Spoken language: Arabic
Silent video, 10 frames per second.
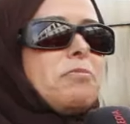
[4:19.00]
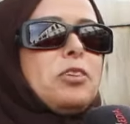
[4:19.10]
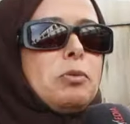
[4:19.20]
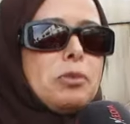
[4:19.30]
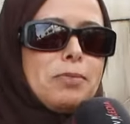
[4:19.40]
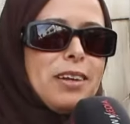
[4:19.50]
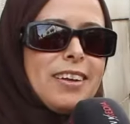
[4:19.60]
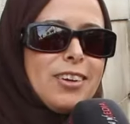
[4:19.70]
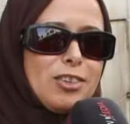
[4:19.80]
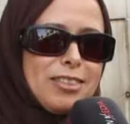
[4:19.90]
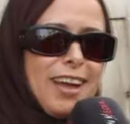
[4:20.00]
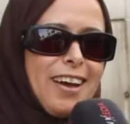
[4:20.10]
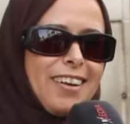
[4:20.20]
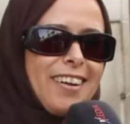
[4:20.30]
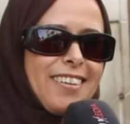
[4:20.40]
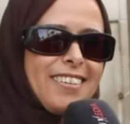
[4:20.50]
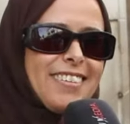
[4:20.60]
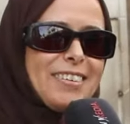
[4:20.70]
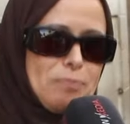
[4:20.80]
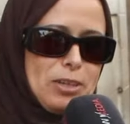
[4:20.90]
يمكن ملي كنت نقرا
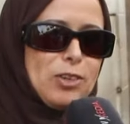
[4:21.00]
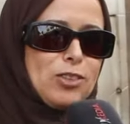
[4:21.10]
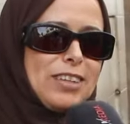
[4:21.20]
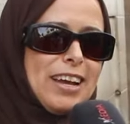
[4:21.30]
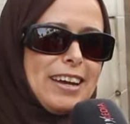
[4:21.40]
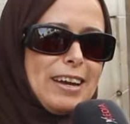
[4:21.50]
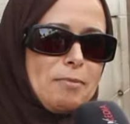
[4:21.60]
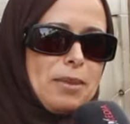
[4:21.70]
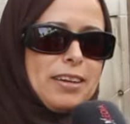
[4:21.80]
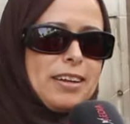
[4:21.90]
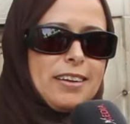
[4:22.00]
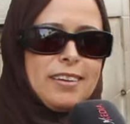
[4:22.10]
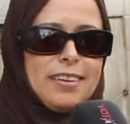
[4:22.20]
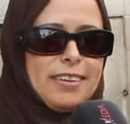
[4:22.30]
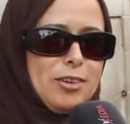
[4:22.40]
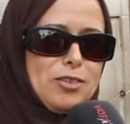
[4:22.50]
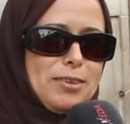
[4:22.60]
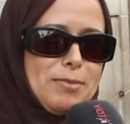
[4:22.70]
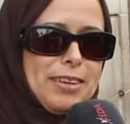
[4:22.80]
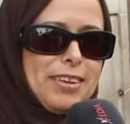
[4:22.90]
ملي كنت نقرا معناها
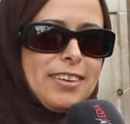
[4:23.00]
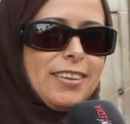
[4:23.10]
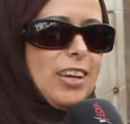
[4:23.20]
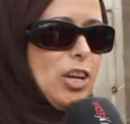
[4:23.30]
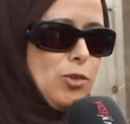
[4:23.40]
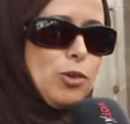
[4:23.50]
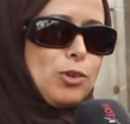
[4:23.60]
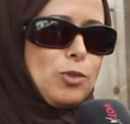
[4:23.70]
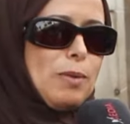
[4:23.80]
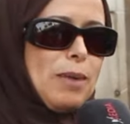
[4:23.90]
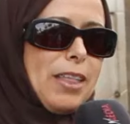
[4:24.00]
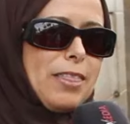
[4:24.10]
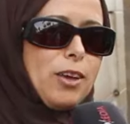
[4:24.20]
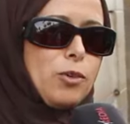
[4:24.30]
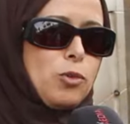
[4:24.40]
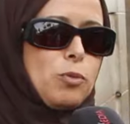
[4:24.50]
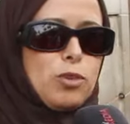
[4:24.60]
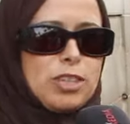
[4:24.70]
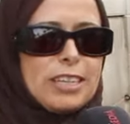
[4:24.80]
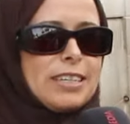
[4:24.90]
كنا معناها نخرج مع بعضنا جروب
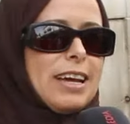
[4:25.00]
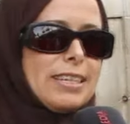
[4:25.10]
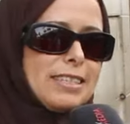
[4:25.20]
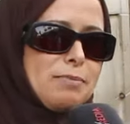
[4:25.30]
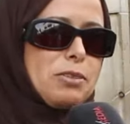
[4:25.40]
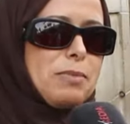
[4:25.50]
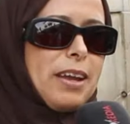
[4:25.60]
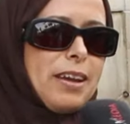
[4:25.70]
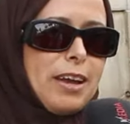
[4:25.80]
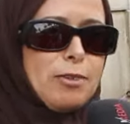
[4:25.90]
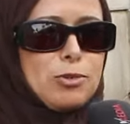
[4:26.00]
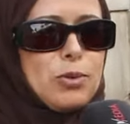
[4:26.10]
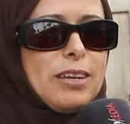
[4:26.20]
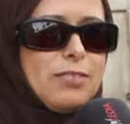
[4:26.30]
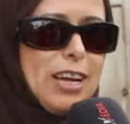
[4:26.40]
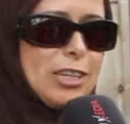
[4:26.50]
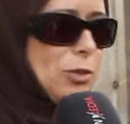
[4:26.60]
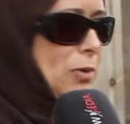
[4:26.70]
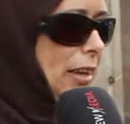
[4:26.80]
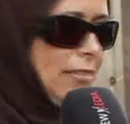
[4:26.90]
كل شيء نهار السبت ما نقراوش ولا في
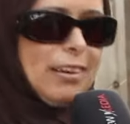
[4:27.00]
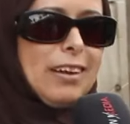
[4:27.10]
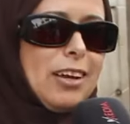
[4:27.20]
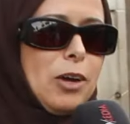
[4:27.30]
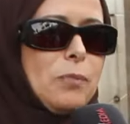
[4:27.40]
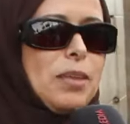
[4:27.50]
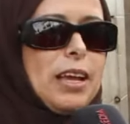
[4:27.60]
عشويه ولا هو